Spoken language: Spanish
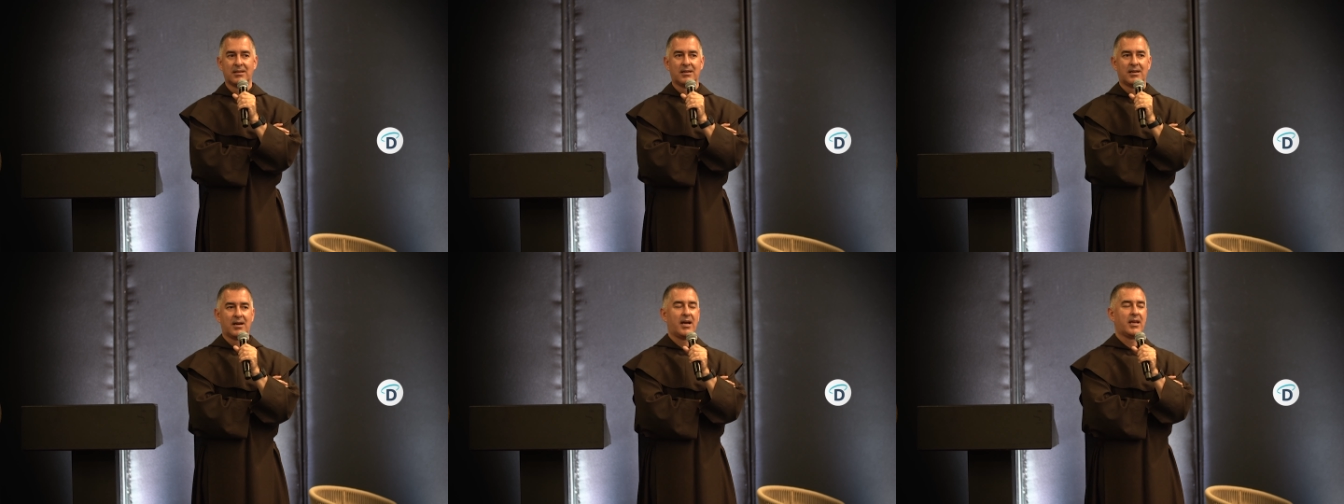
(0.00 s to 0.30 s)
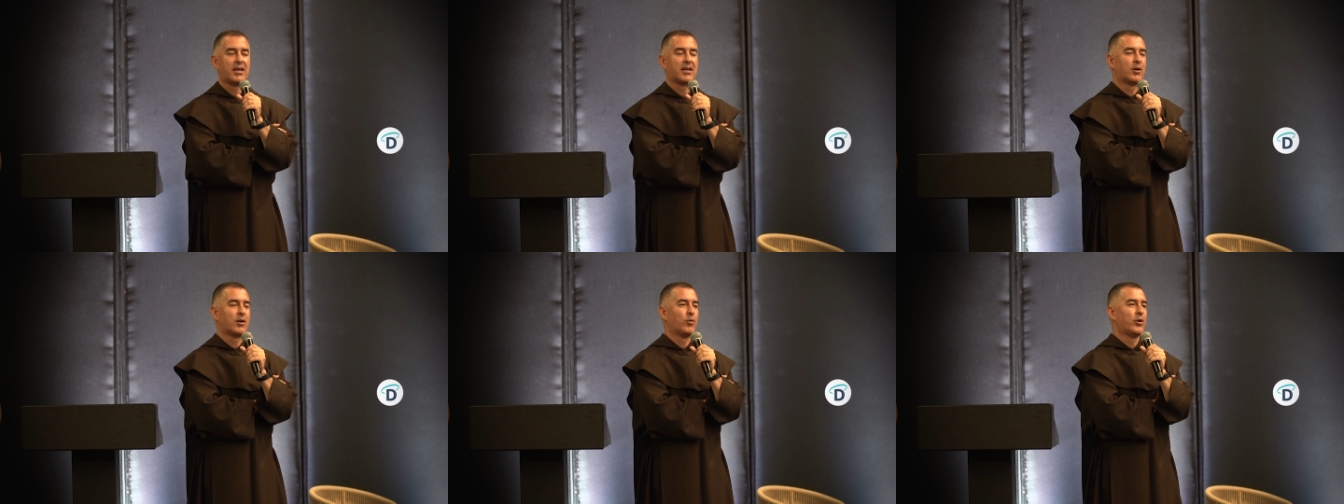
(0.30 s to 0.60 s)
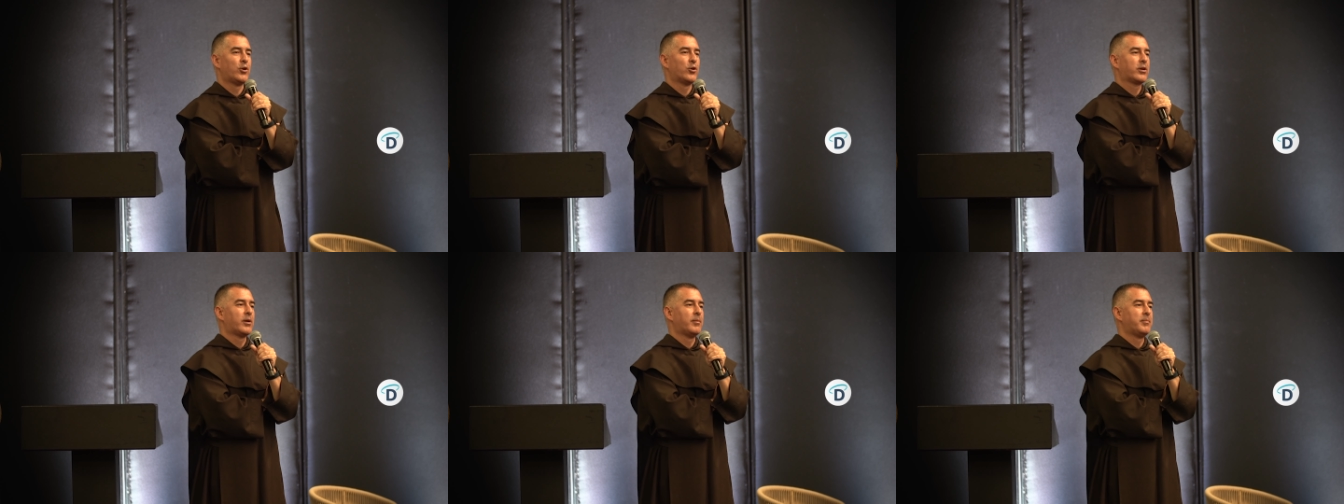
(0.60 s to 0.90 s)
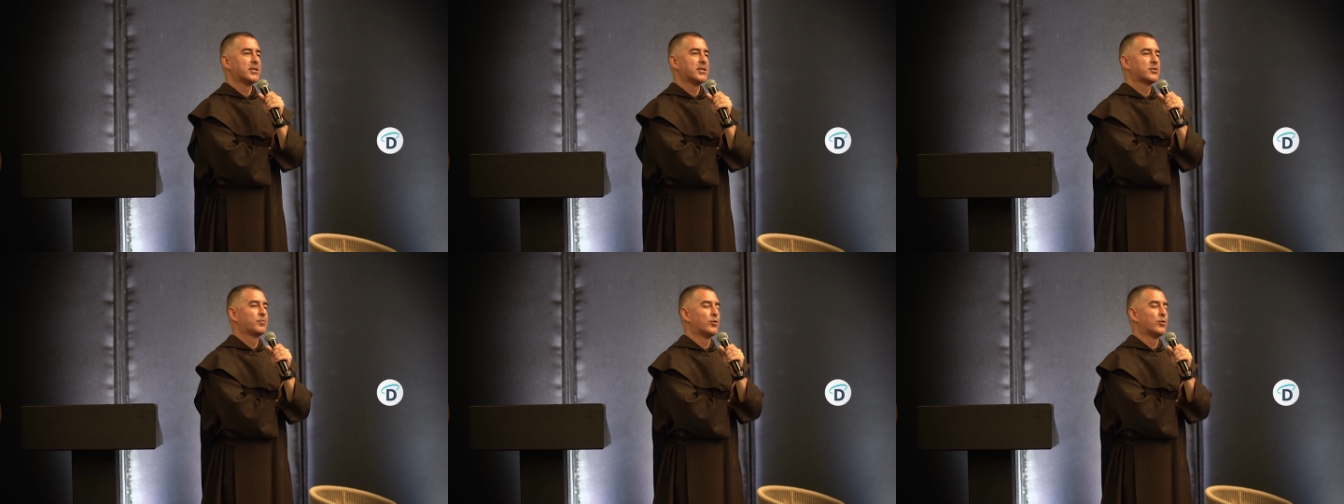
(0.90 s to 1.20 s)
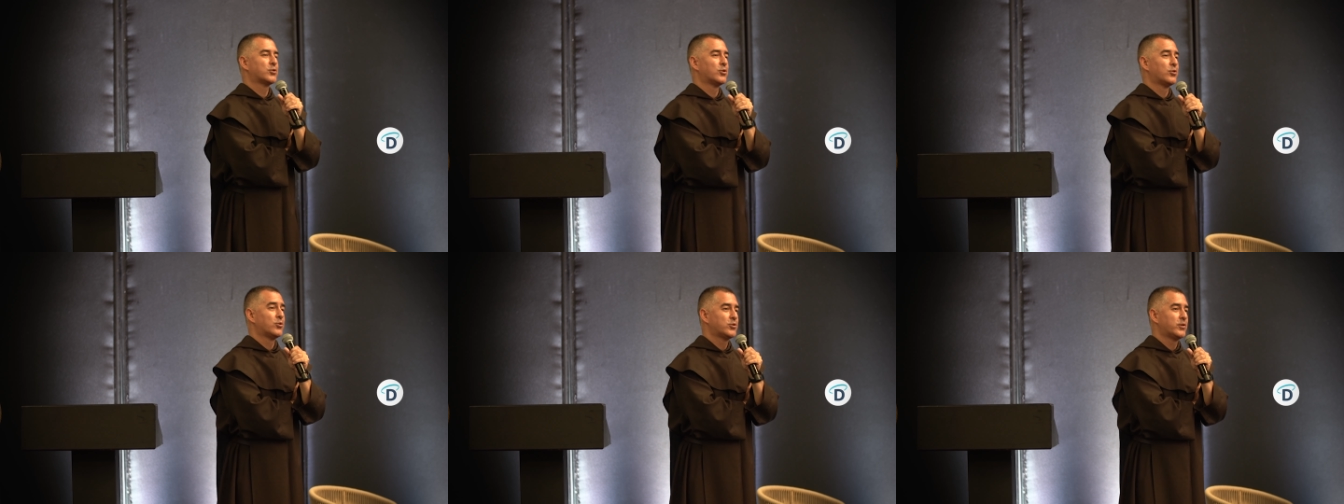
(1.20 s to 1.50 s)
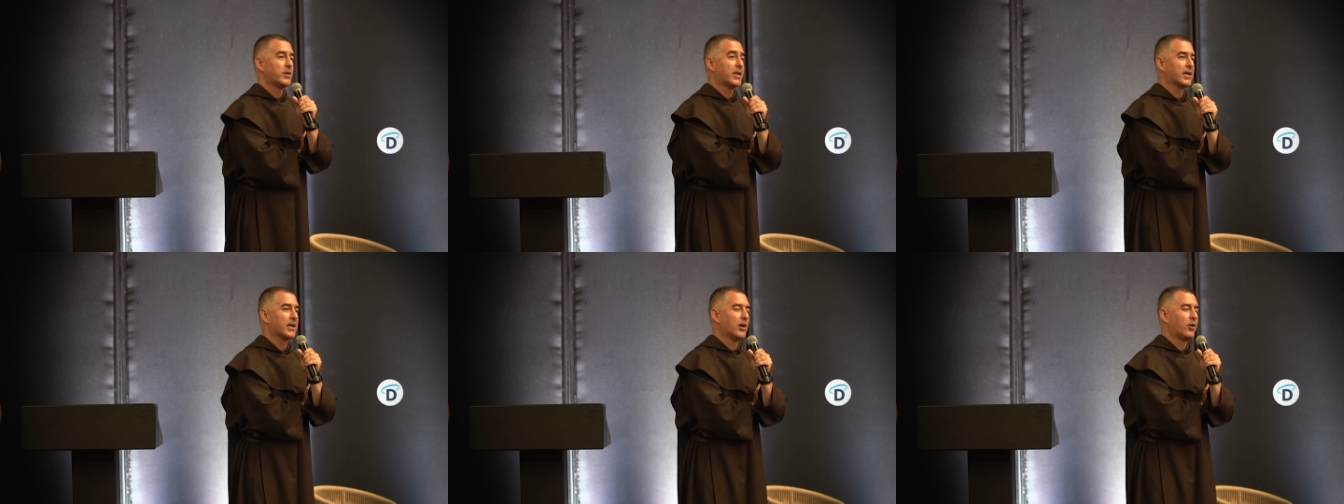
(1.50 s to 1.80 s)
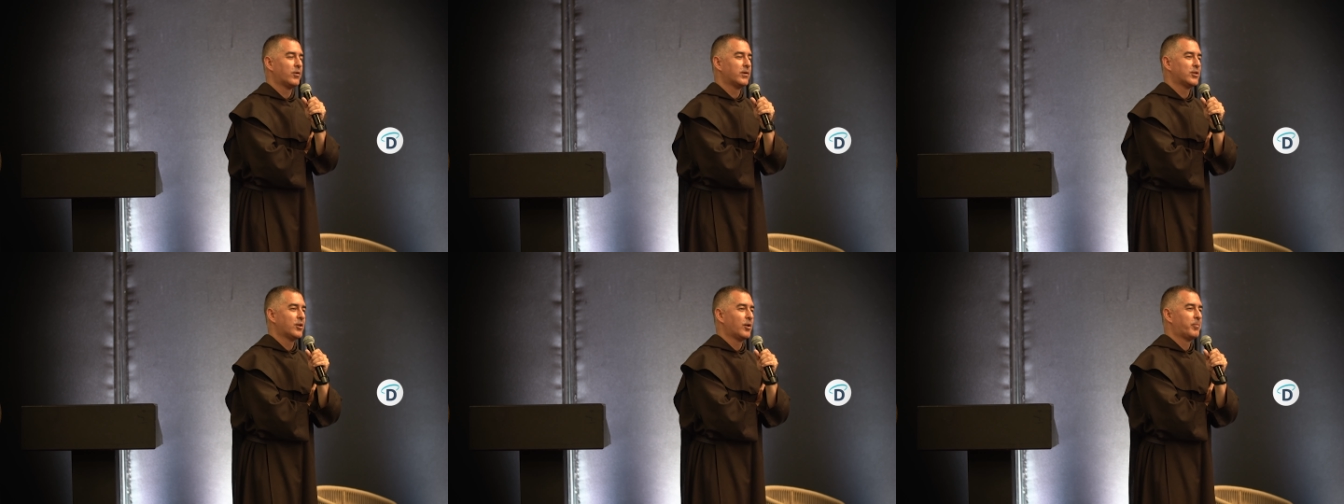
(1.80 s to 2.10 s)
Ay, qué bueno que mi esposo no se hubiera acabado
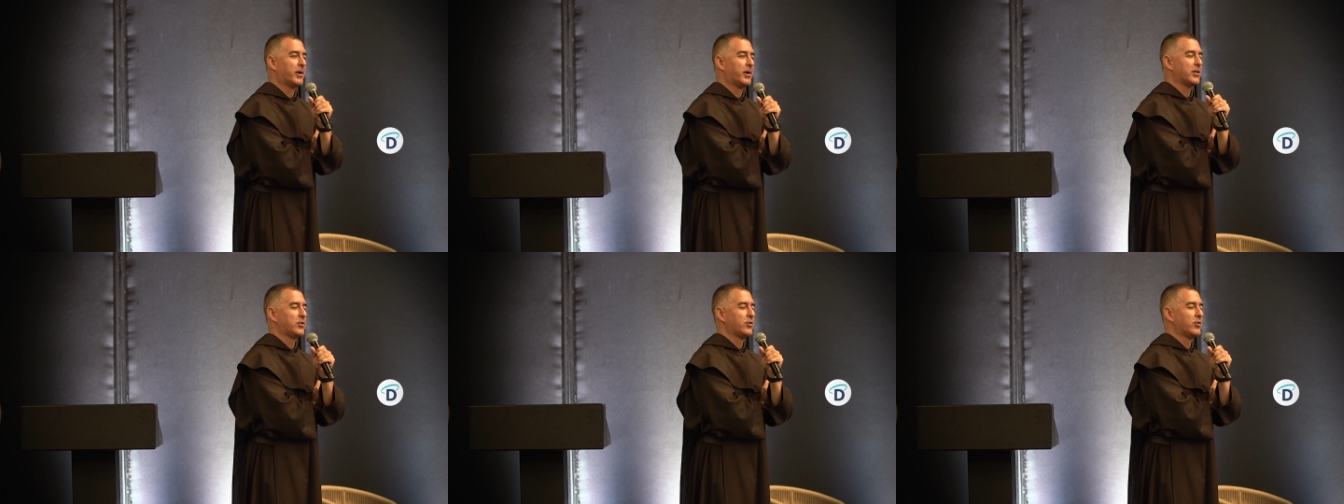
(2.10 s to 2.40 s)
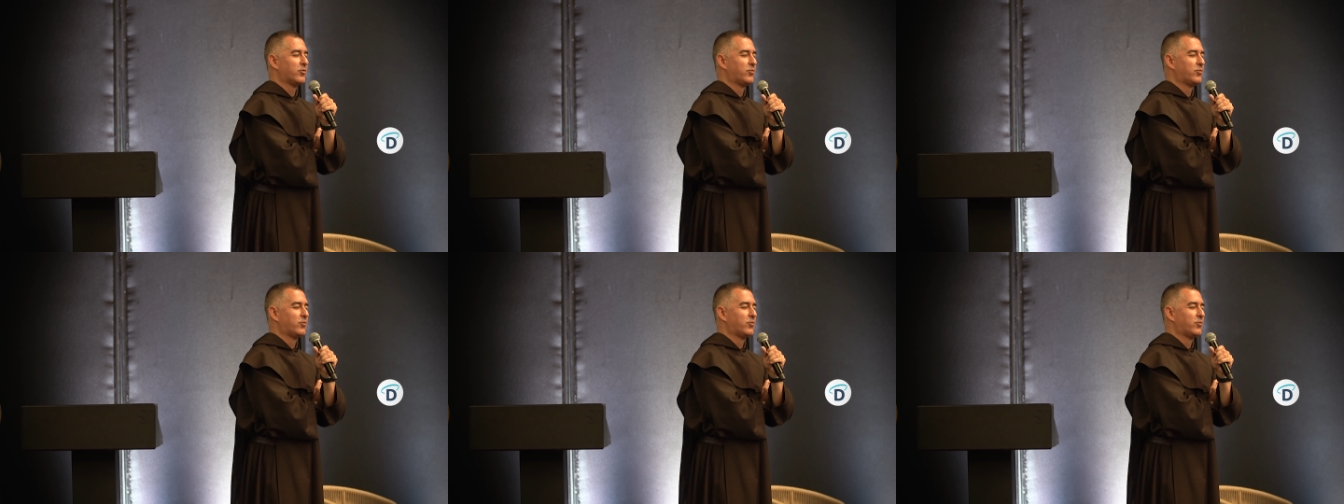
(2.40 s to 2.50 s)
viendo el partido